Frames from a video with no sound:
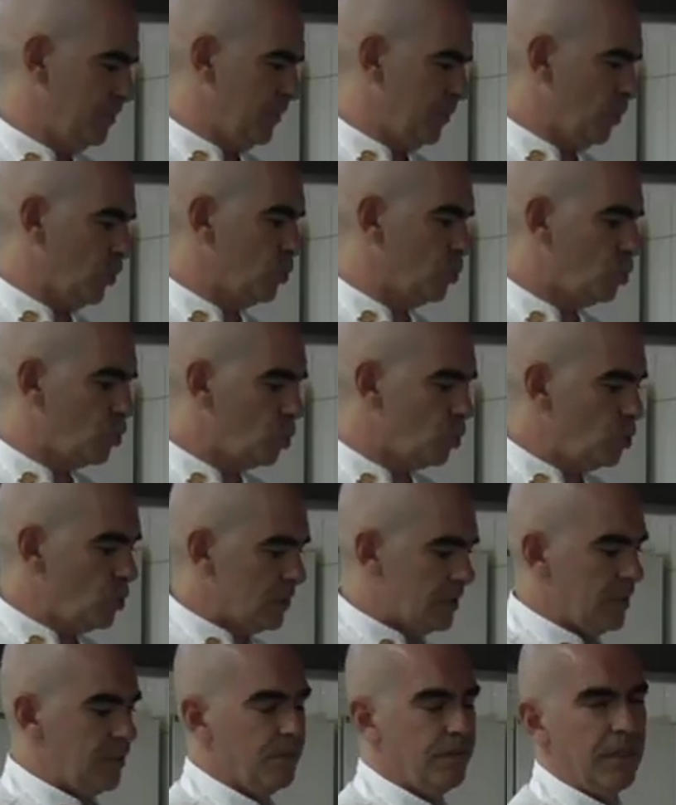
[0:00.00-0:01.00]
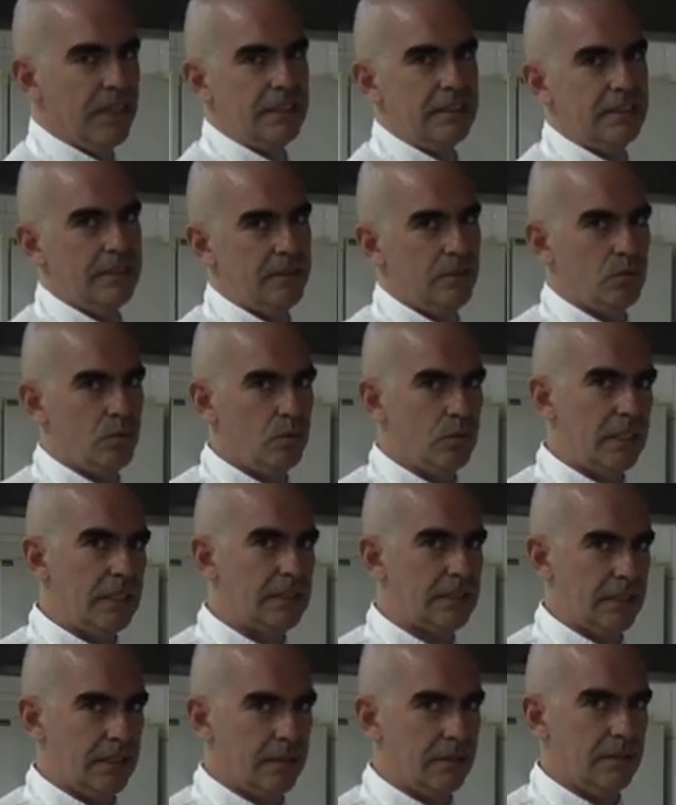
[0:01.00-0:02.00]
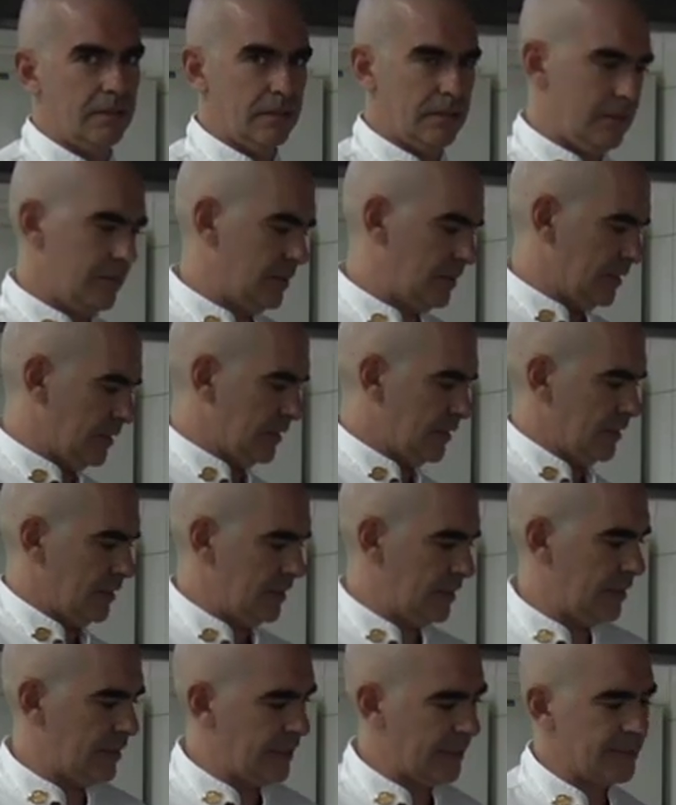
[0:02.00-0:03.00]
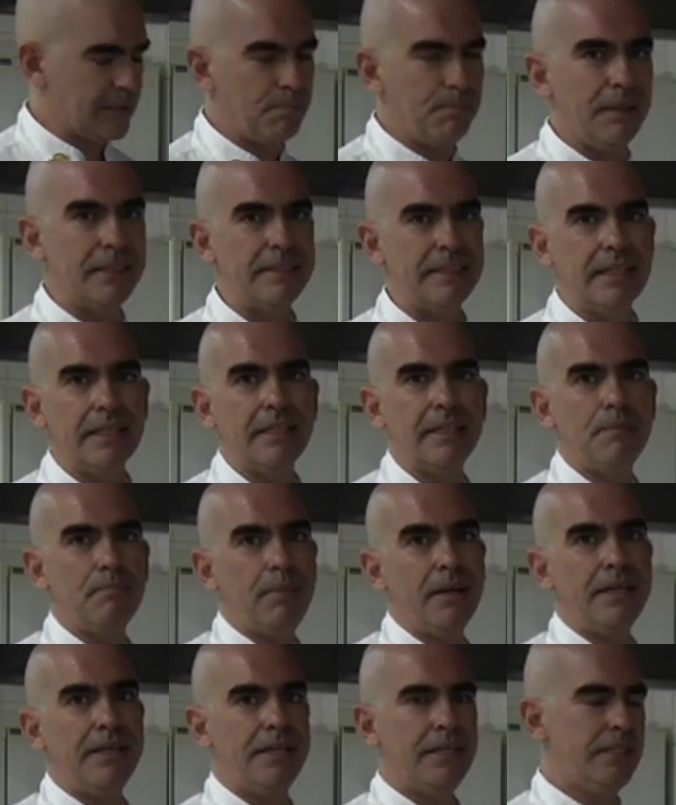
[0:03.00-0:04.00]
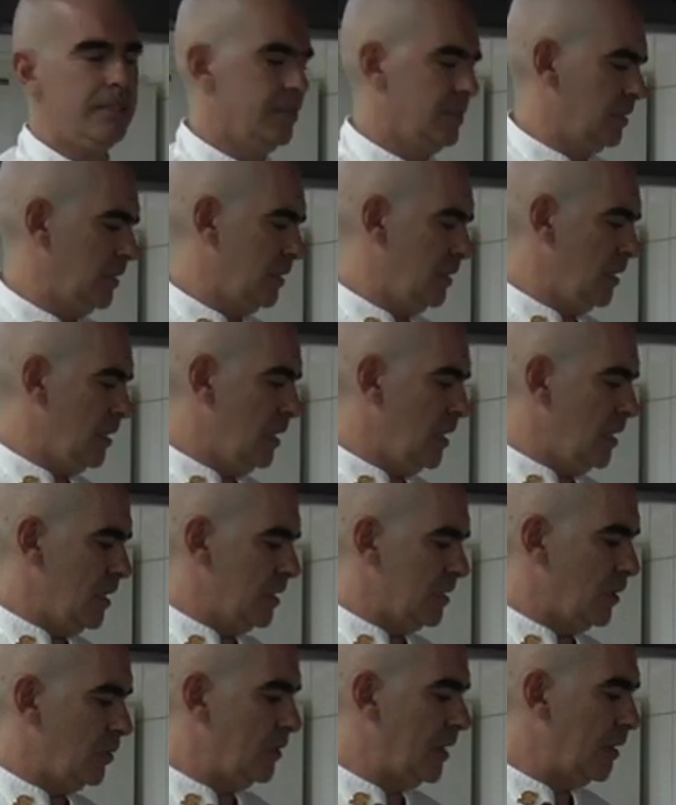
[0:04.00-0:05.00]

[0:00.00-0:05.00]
Então tudo que se faz dentro dessa, dessa panela é paella. Então